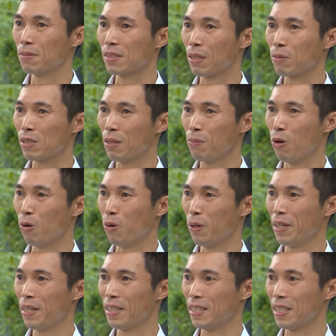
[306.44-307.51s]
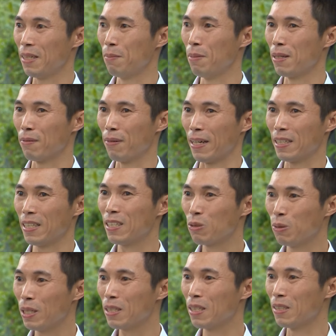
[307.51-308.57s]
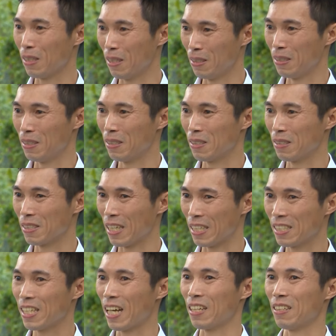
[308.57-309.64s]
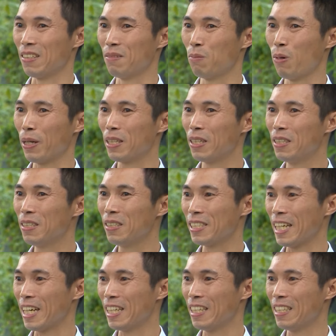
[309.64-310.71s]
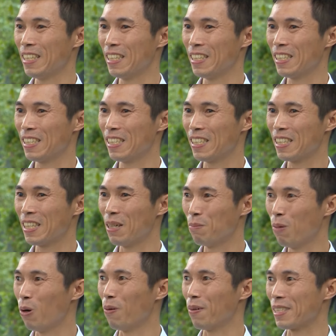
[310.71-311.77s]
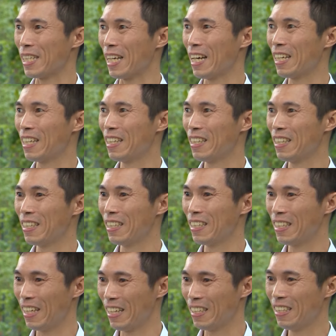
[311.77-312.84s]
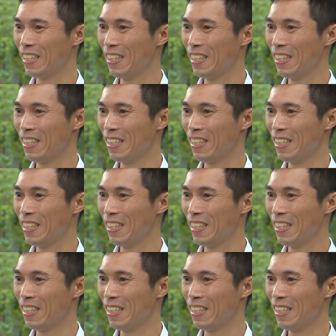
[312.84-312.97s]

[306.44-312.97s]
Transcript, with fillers: trong chạy bộ ấy thì mình phải tích lũy từ từ dần dần mọi thứ sẽ ờ, tiến bộ và sẽ đến